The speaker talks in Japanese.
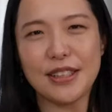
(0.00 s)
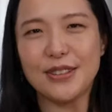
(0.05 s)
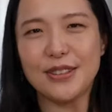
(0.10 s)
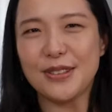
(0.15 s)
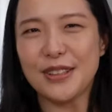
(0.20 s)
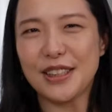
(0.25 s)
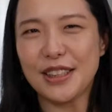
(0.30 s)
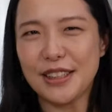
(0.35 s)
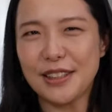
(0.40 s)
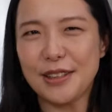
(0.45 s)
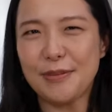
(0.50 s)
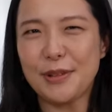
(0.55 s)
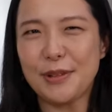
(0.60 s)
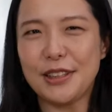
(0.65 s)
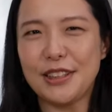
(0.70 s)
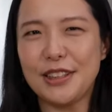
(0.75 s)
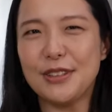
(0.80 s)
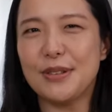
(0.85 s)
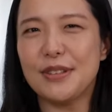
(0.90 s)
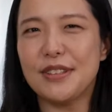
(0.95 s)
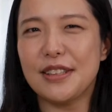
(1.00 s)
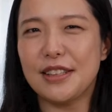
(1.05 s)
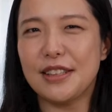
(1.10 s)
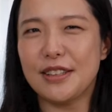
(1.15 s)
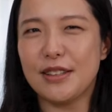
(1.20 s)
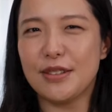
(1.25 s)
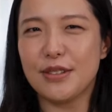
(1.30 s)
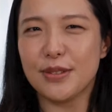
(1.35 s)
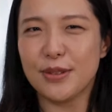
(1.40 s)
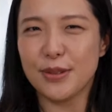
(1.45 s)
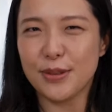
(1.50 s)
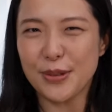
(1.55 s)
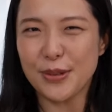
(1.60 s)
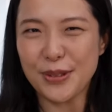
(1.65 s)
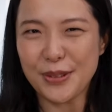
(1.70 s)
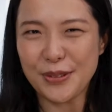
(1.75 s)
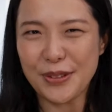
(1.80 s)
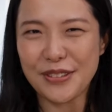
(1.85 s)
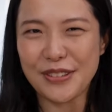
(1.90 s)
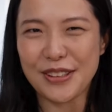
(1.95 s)
終的にやっぱり21世紀ってす
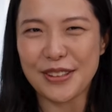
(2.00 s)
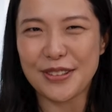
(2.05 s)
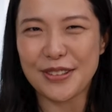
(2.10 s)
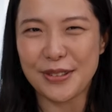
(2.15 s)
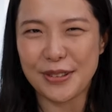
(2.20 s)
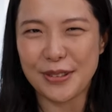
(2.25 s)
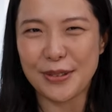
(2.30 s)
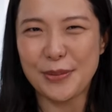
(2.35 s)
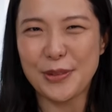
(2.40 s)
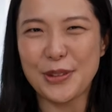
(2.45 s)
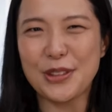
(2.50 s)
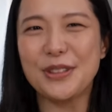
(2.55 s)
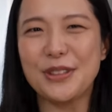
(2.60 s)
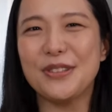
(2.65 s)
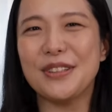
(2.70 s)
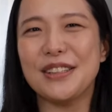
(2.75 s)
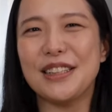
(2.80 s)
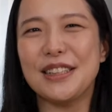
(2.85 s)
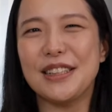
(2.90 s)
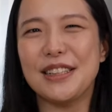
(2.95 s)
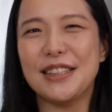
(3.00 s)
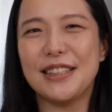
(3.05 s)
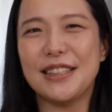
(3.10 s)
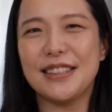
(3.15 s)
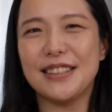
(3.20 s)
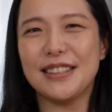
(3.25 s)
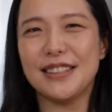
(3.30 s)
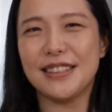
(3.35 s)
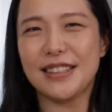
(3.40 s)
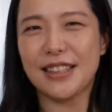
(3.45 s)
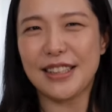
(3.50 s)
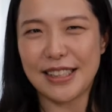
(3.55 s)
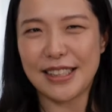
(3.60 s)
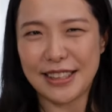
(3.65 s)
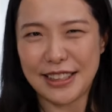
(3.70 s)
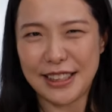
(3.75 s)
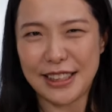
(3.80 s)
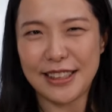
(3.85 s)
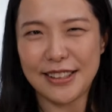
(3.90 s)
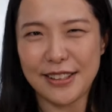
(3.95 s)
ごくワクワクする面白い社
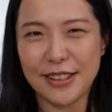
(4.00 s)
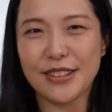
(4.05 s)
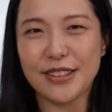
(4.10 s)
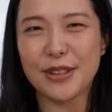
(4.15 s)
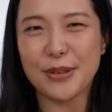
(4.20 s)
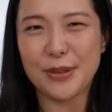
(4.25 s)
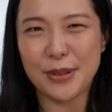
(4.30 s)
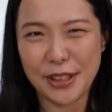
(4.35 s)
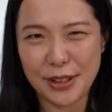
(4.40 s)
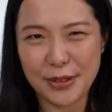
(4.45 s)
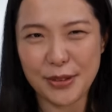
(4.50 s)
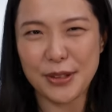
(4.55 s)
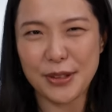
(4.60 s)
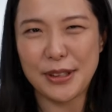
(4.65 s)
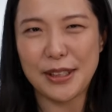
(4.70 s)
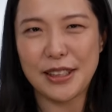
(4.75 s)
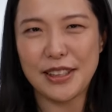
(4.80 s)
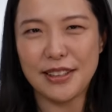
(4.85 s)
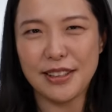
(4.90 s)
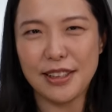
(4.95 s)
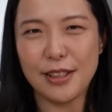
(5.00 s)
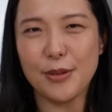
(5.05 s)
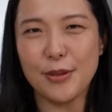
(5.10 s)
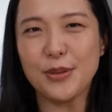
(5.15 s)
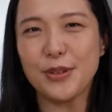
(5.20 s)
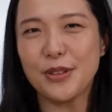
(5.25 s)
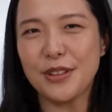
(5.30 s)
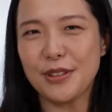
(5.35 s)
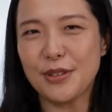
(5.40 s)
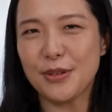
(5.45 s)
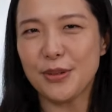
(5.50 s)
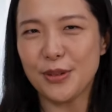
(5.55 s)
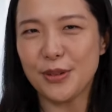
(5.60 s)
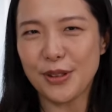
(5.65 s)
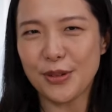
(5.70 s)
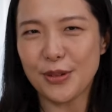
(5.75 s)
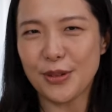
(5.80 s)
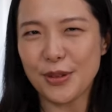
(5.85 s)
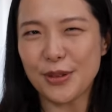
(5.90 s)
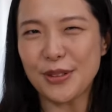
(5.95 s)
会になるだろうなとで本当にそ
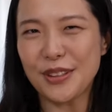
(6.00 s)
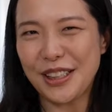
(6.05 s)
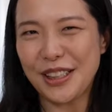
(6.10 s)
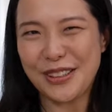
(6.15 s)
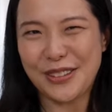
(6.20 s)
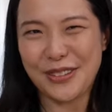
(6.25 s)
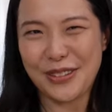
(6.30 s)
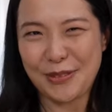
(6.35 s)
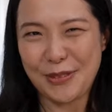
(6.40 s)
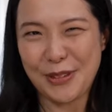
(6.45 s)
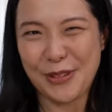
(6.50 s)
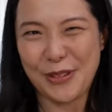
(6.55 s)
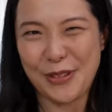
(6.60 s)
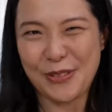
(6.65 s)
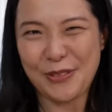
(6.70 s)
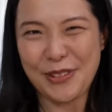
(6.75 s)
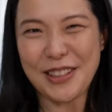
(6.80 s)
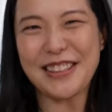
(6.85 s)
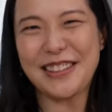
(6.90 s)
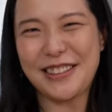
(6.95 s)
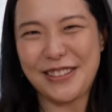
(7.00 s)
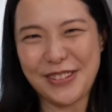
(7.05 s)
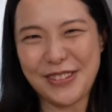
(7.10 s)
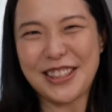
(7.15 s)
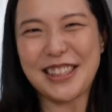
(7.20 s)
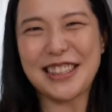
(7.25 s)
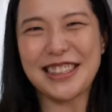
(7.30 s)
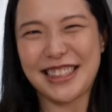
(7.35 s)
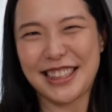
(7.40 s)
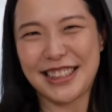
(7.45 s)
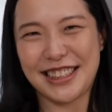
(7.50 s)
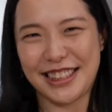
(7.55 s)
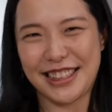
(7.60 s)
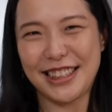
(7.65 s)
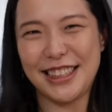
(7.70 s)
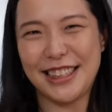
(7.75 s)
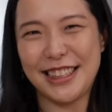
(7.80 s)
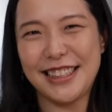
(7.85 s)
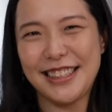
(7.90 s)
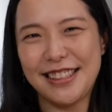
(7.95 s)
れを作っていくのがもうまさに私たち
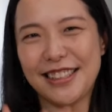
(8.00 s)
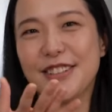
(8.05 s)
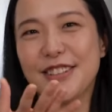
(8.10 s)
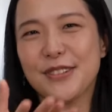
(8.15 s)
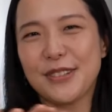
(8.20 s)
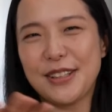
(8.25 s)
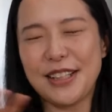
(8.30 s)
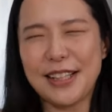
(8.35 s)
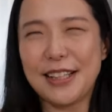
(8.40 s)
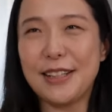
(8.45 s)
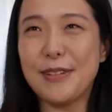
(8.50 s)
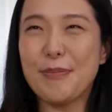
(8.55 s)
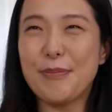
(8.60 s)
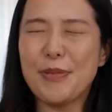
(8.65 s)
なので